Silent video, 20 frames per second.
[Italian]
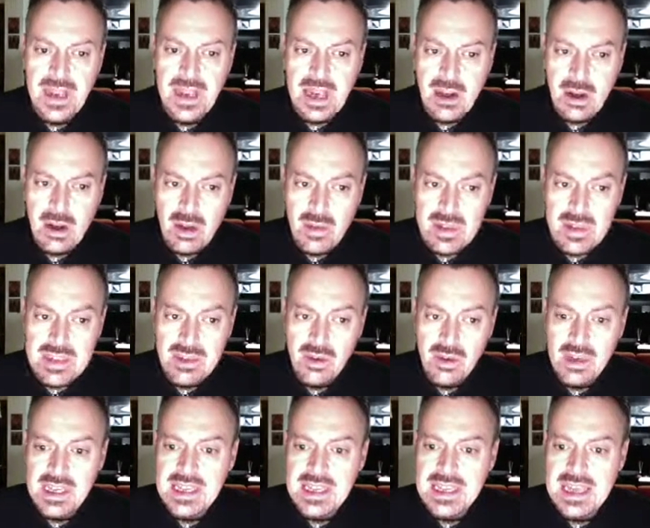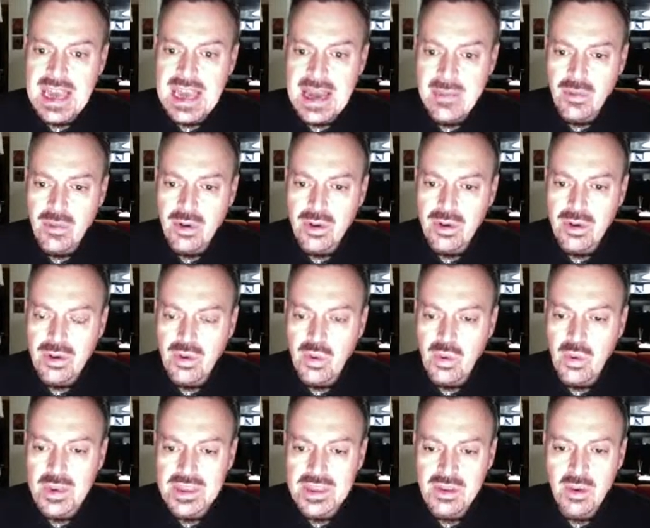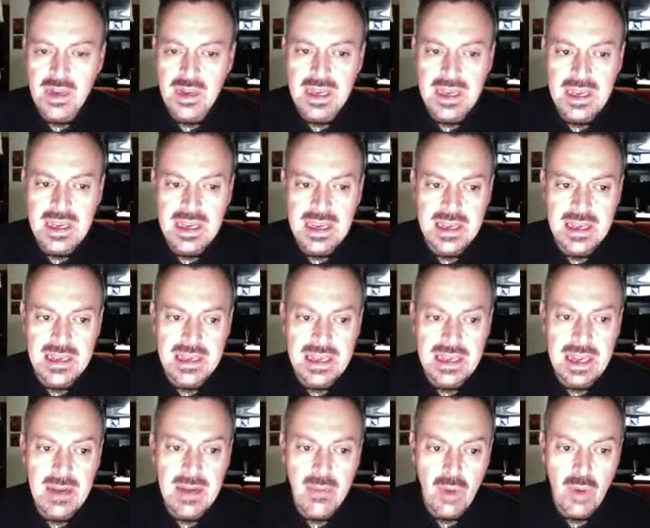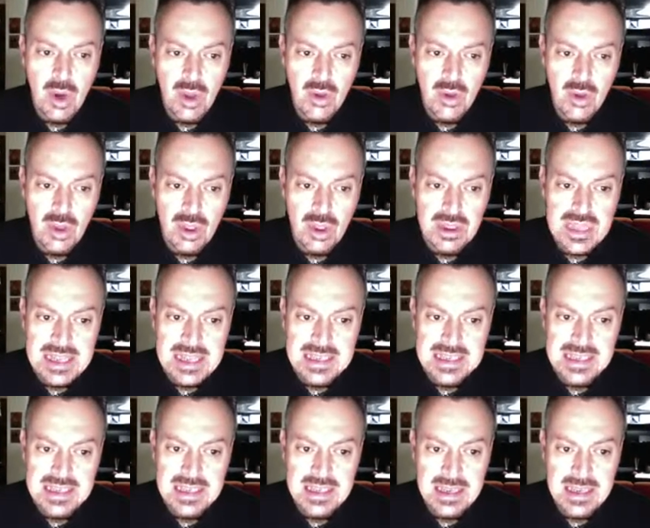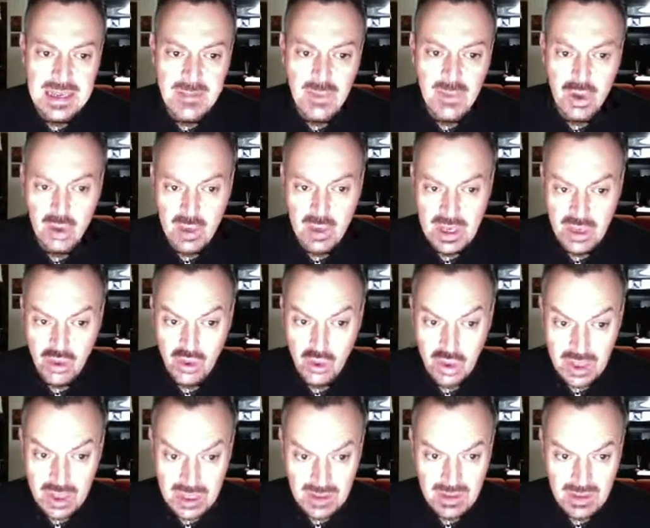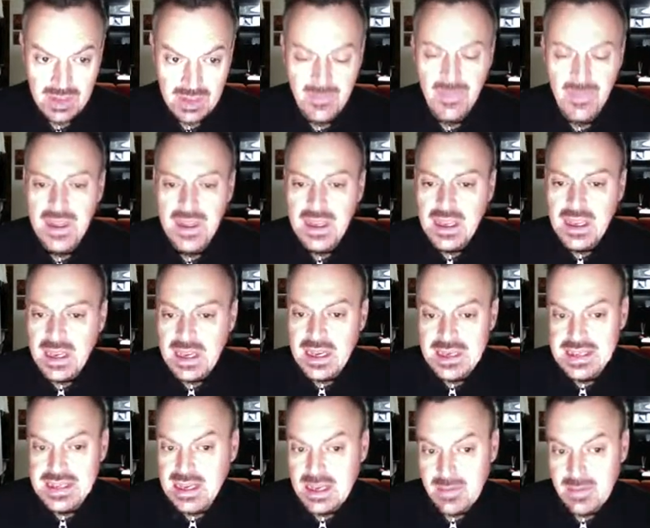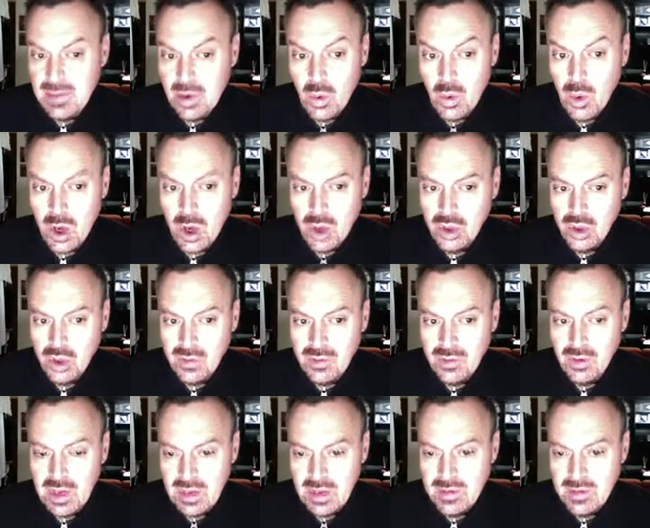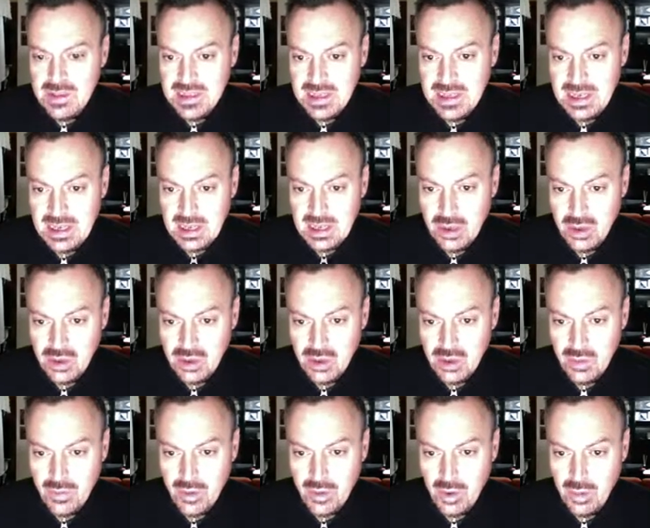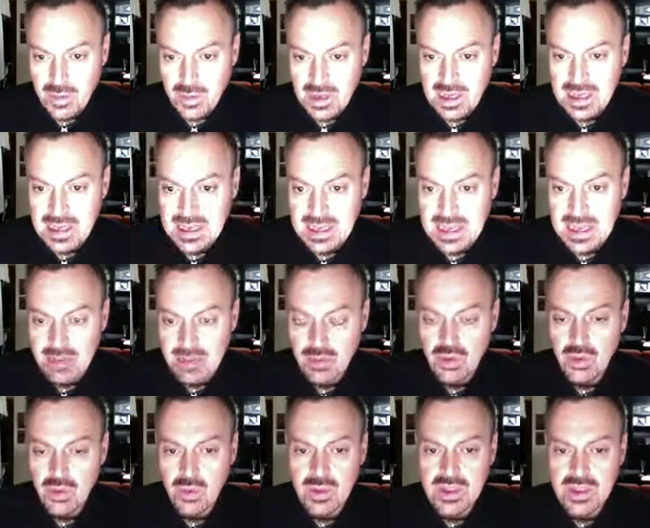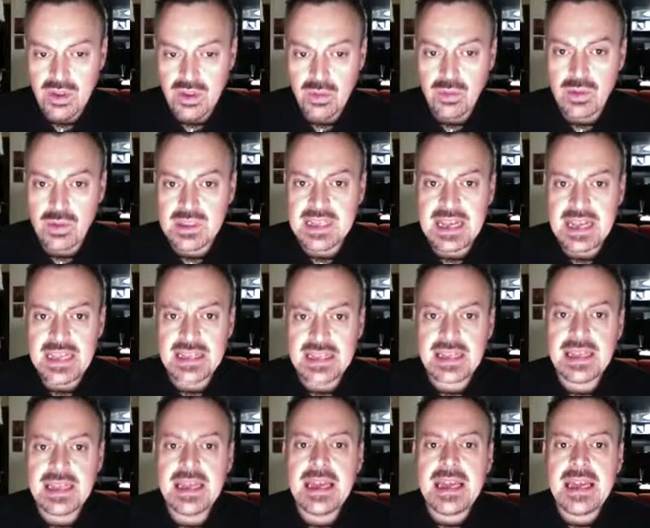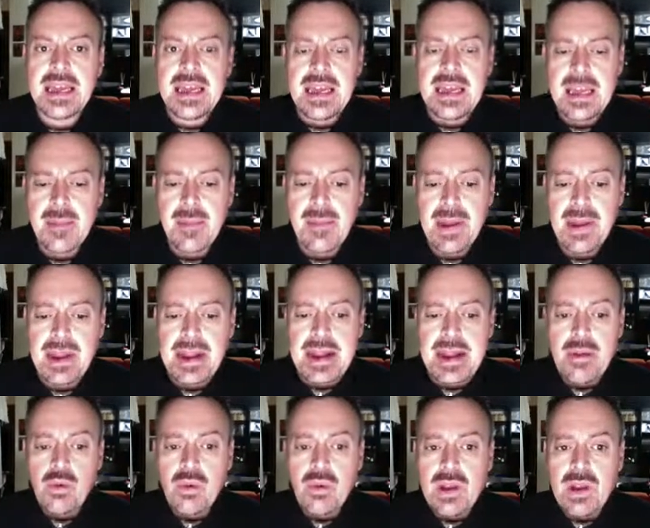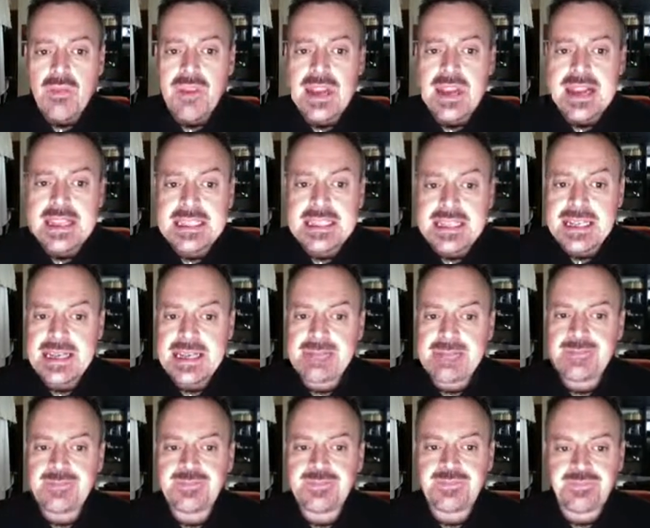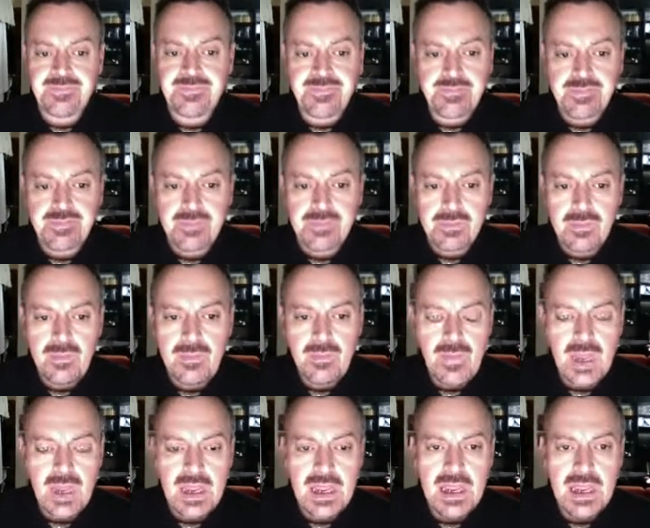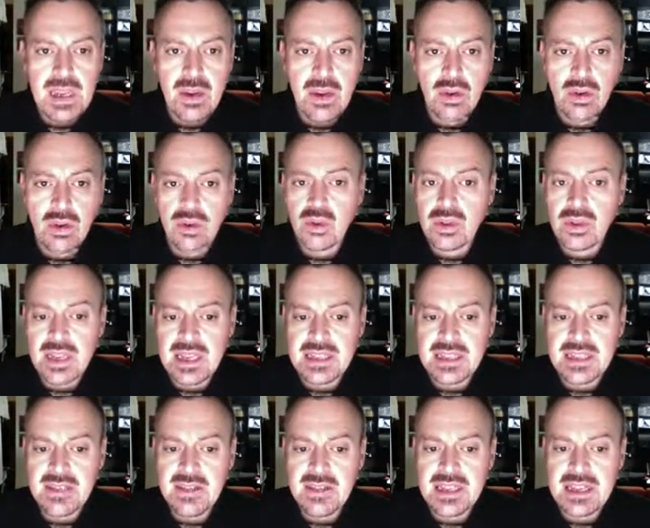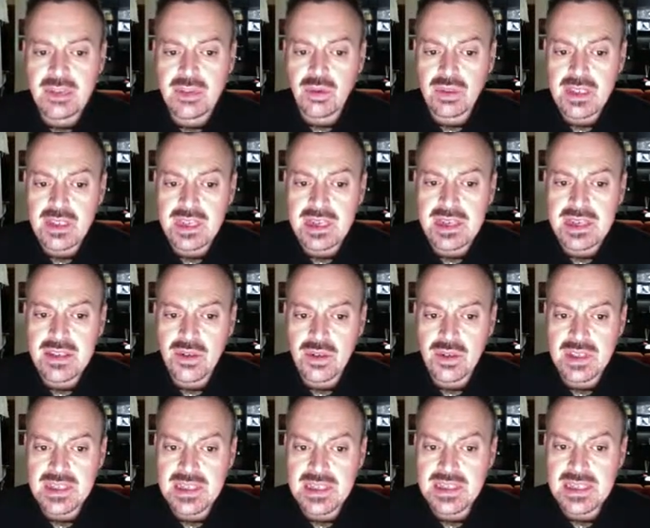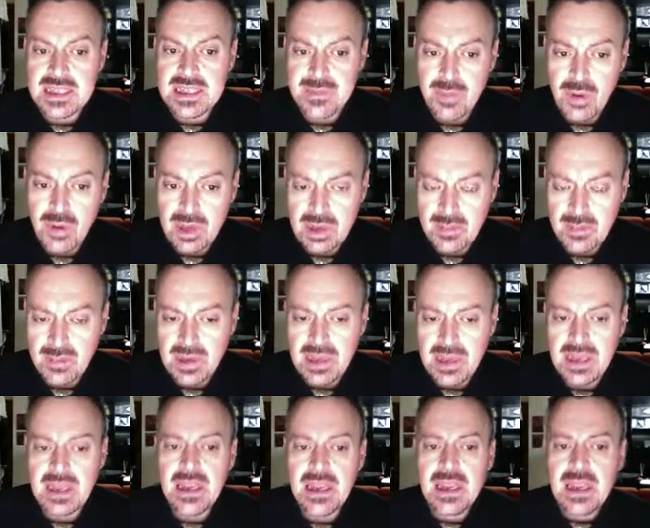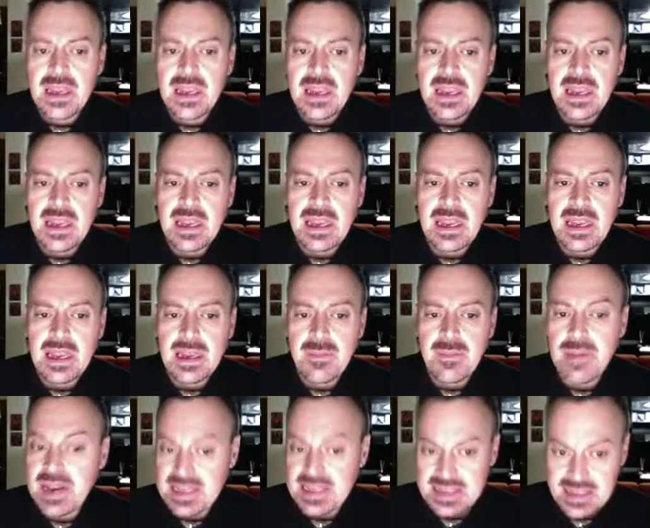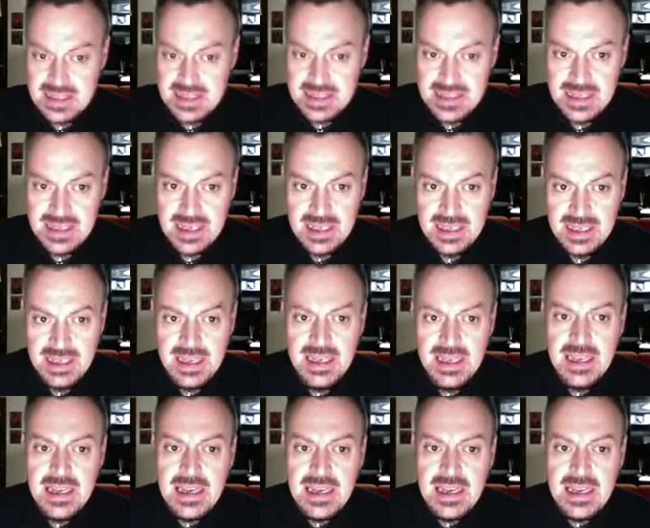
Allora noi adesso clicchiamo su questo link nel modulo test e moduli aggiuntivi che sarebbe il luogo dove vogliamo inserire il nostro forum. Clicchiamo su questo pulsante e apparirà una finestra mm, eh, con tutte le attività e tutte le risorse disponibili eh, per essere inserite.